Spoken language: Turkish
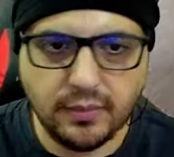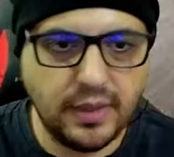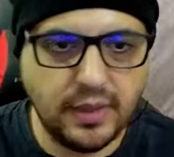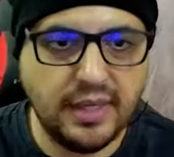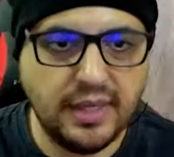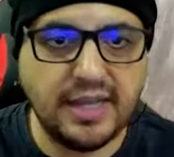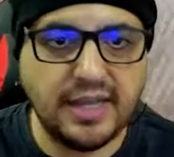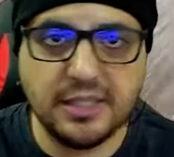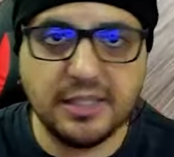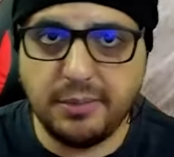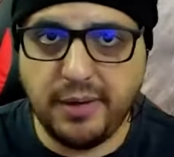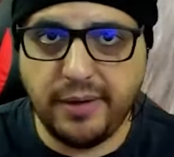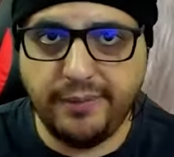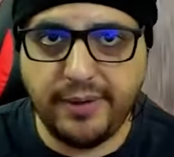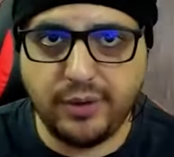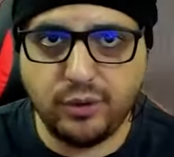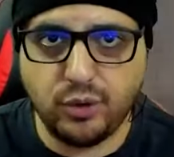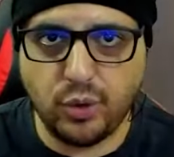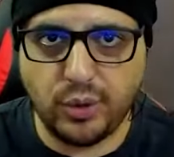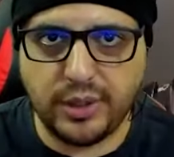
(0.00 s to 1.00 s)
Yansıma
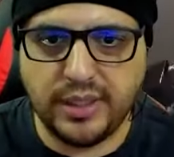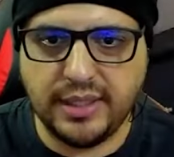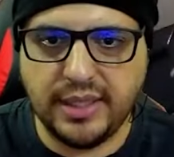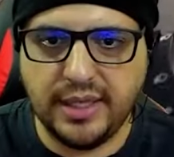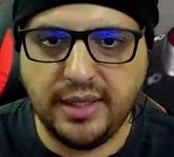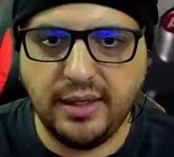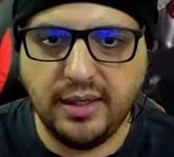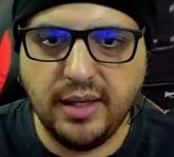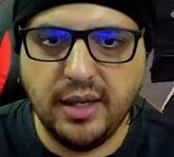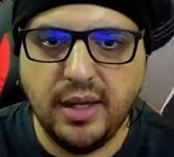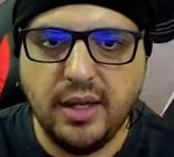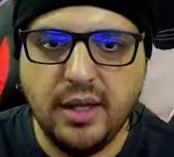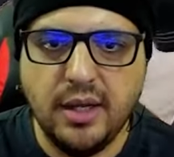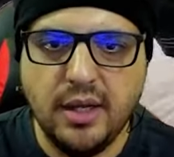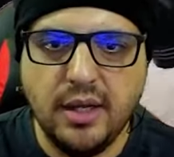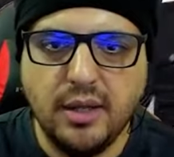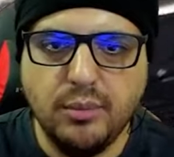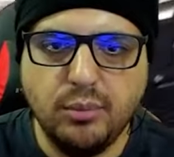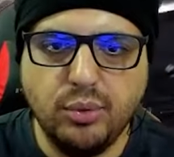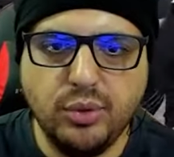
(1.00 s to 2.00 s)
falan çok iyi değil.
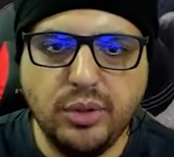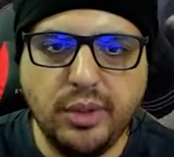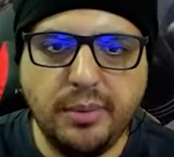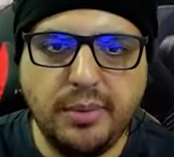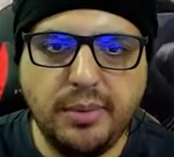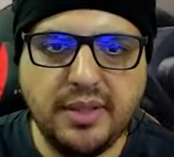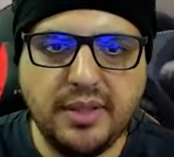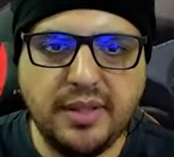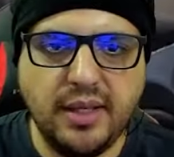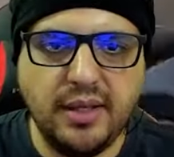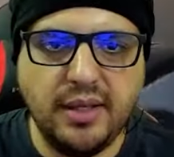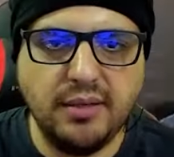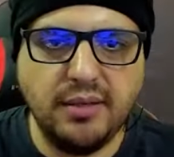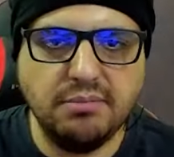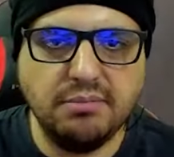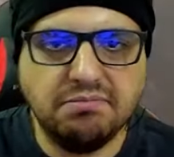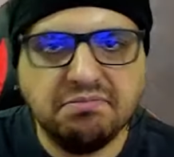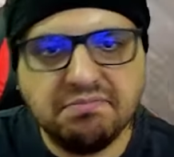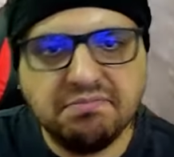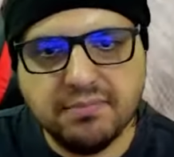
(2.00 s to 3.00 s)
Bununla birlikte
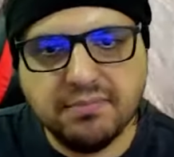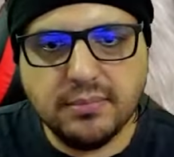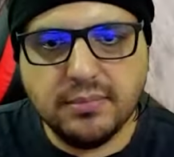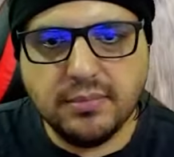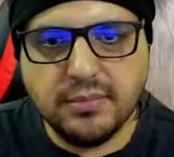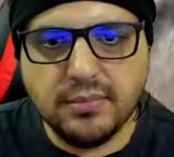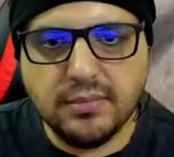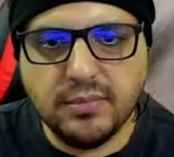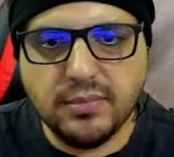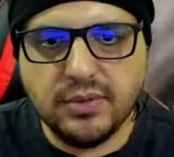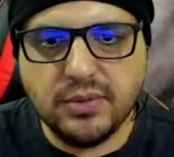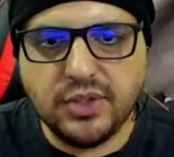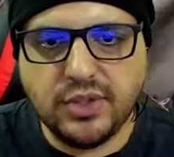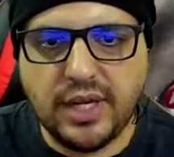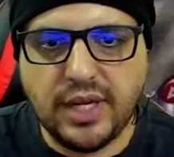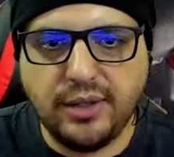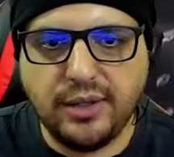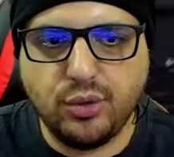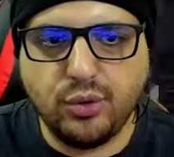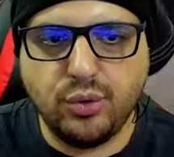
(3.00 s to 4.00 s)

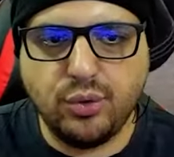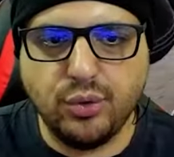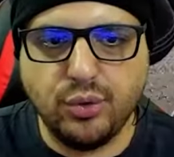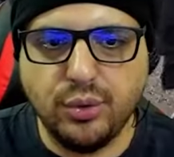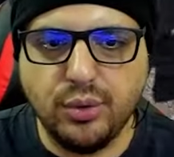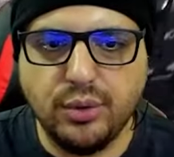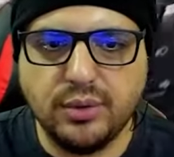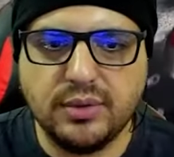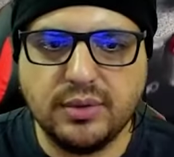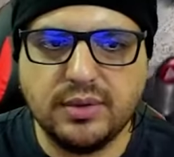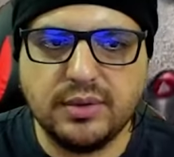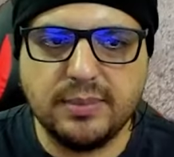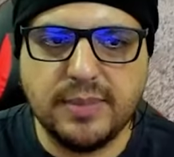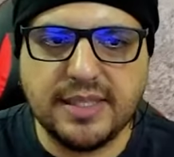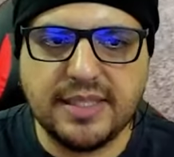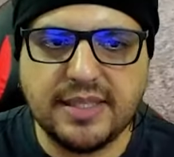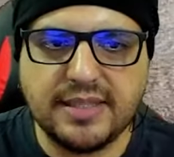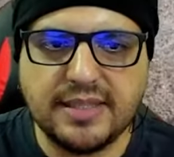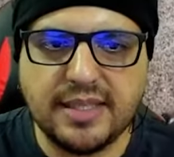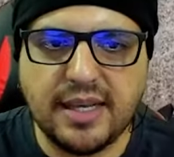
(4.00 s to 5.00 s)
şey şu
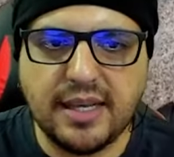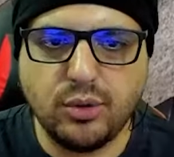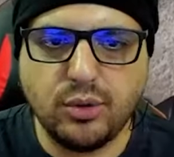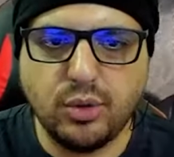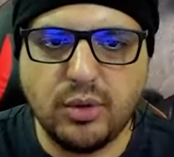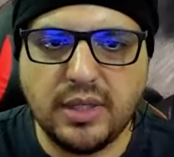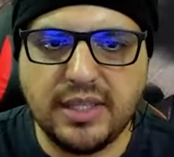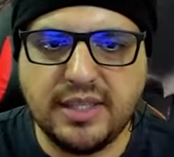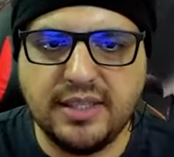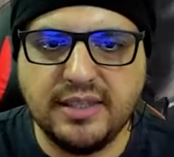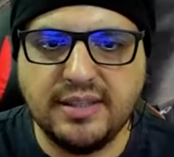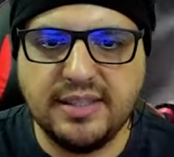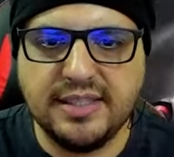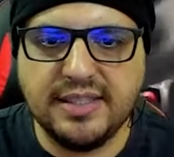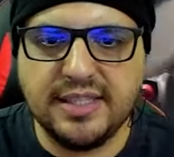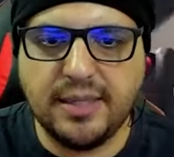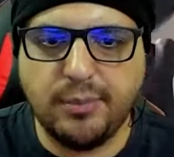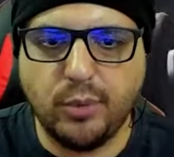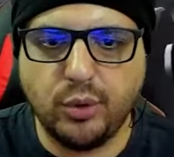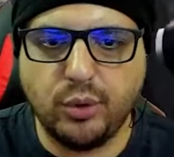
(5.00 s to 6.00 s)
mesela sağa sola
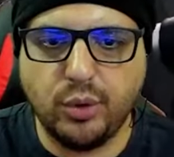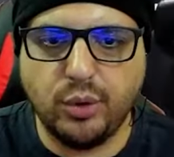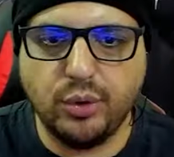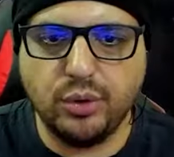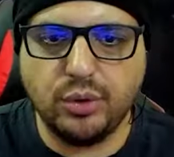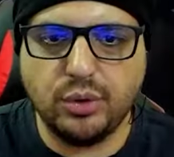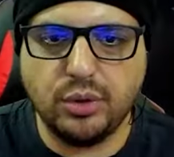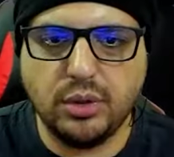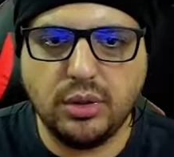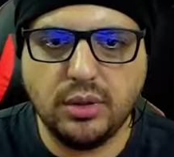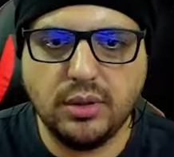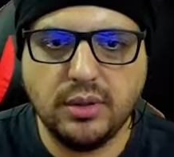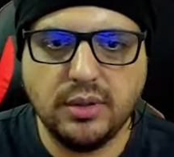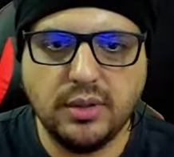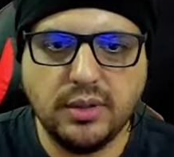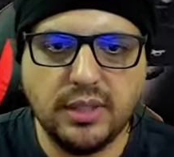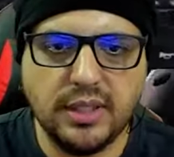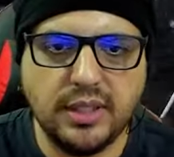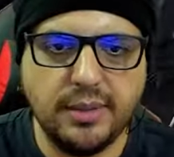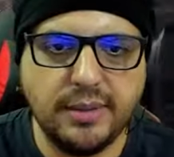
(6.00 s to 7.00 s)
kırdığınızda motorunuzu
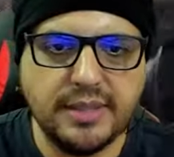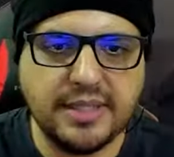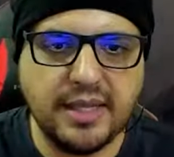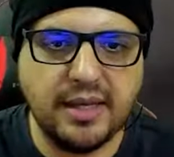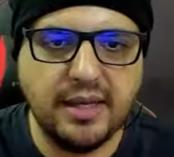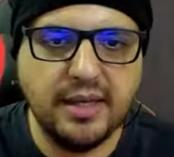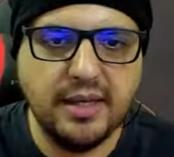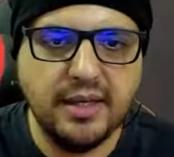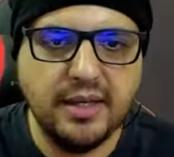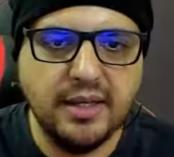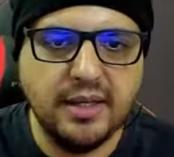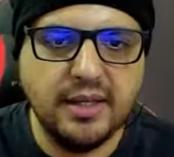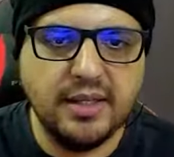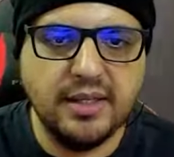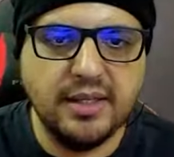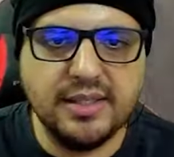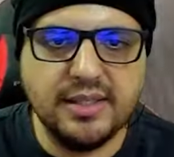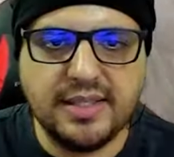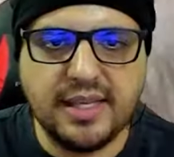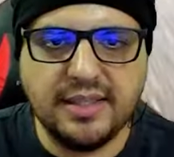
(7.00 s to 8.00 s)
ya da mesela
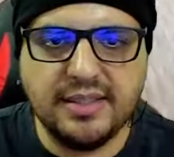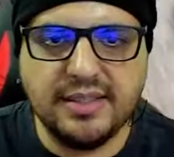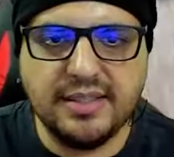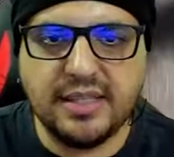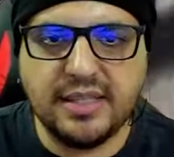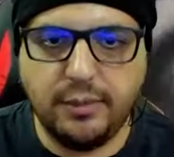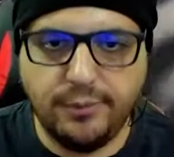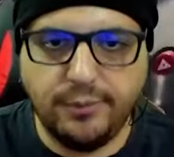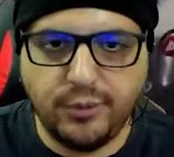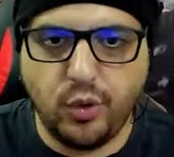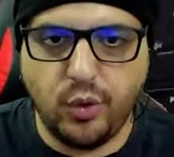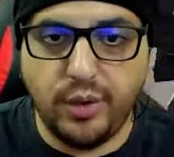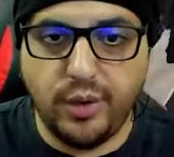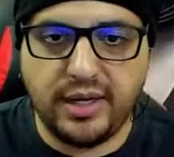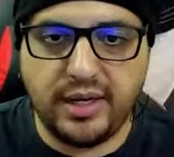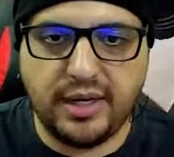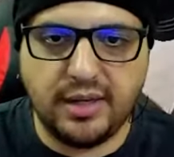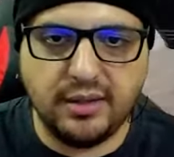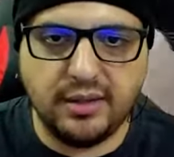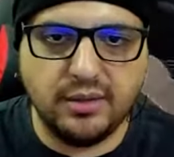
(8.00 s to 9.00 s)
hızlandığınızda hafifçe öne
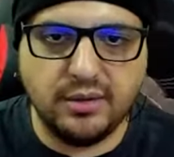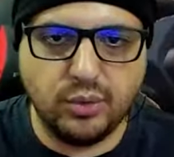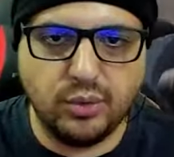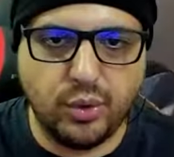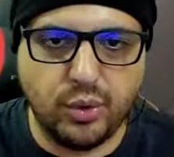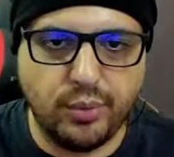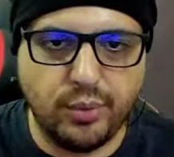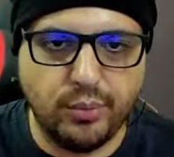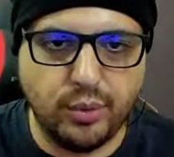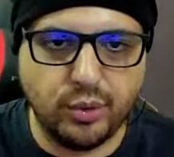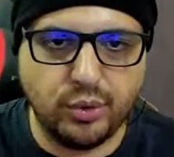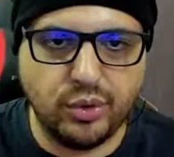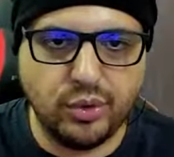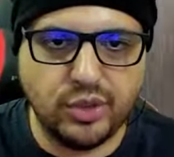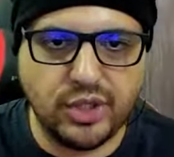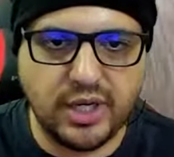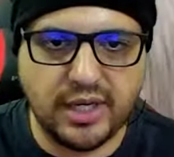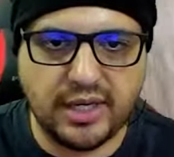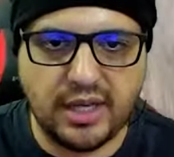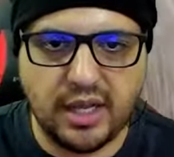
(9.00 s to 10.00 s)
doğru motorun
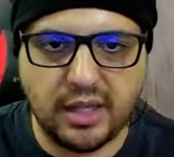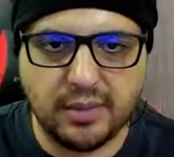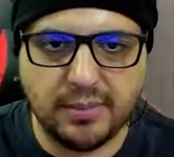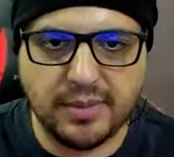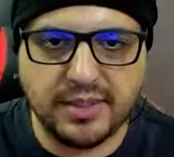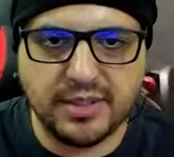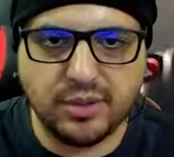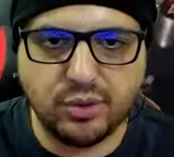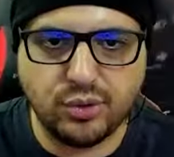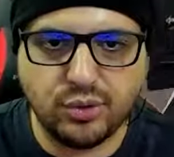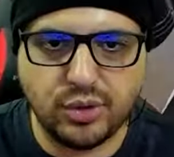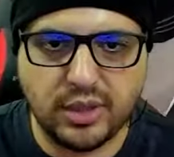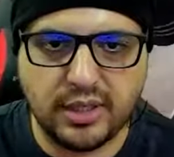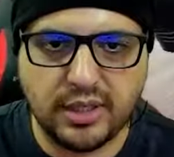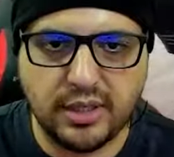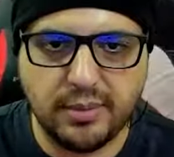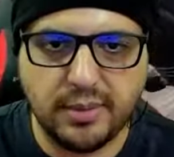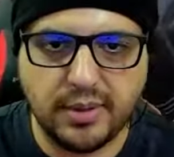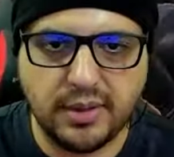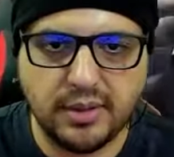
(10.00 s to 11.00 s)
şeyi kalkması şu
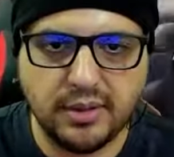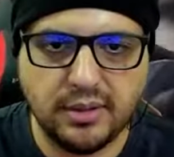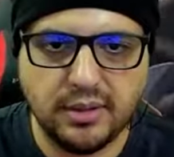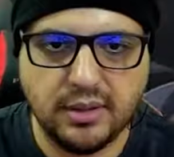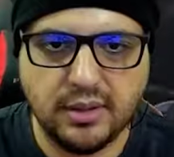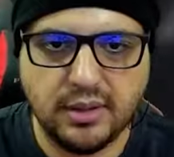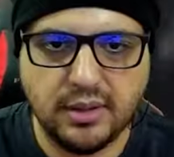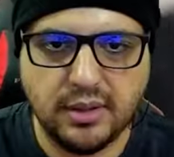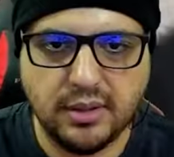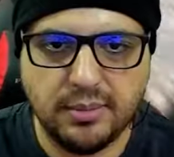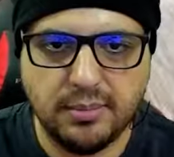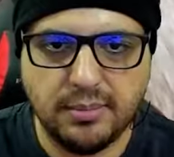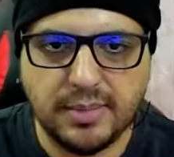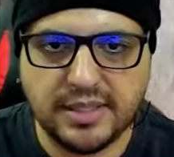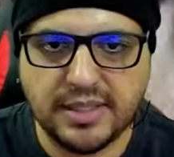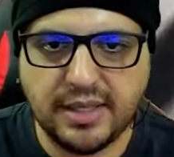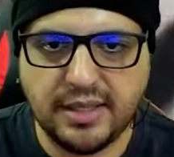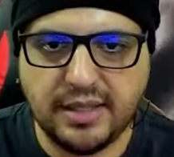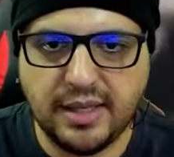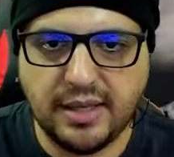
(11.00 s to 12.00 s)
şekilde bakın.
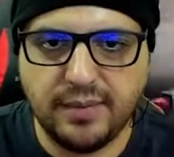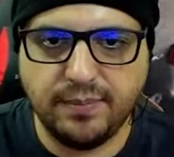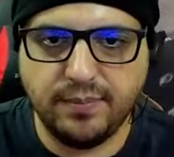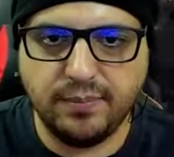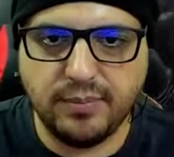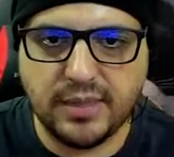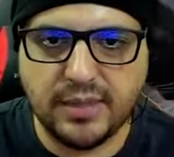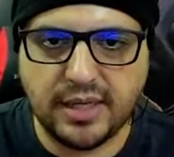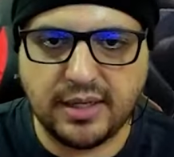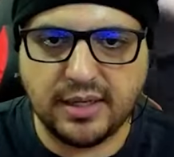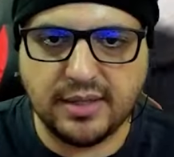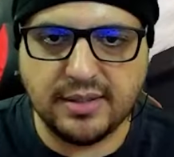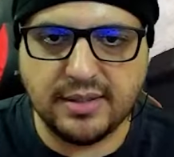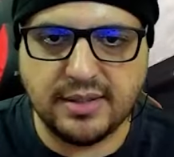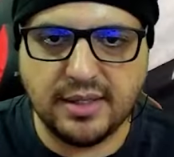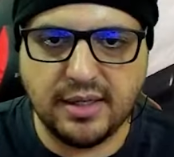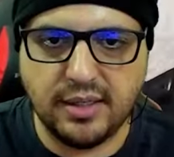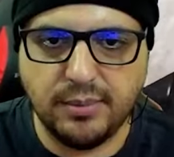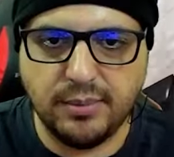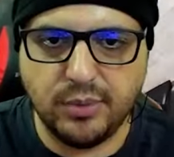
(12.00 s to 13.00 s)
Mesela ya da bir dakika
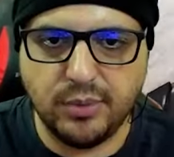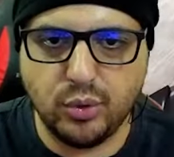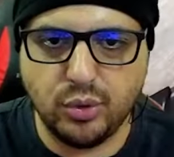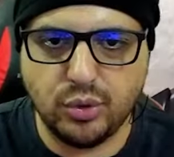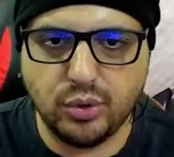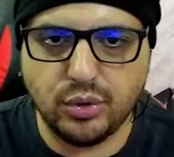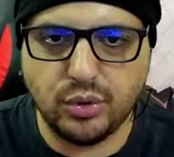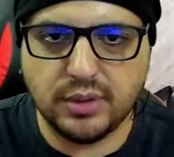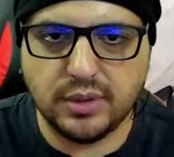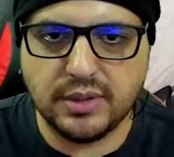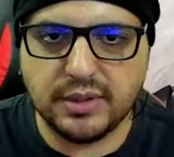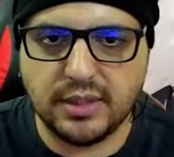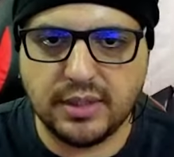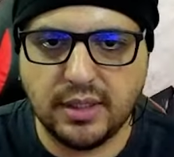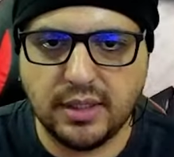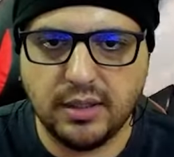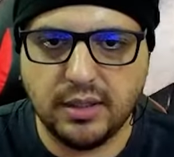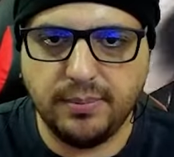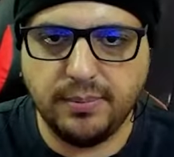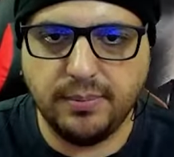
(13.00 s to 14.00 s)
hızlanalım bir dur
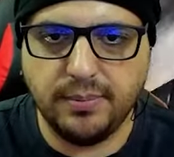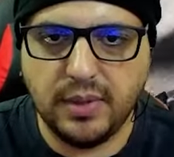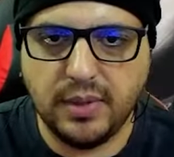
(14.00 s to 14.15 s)
hızlanalım.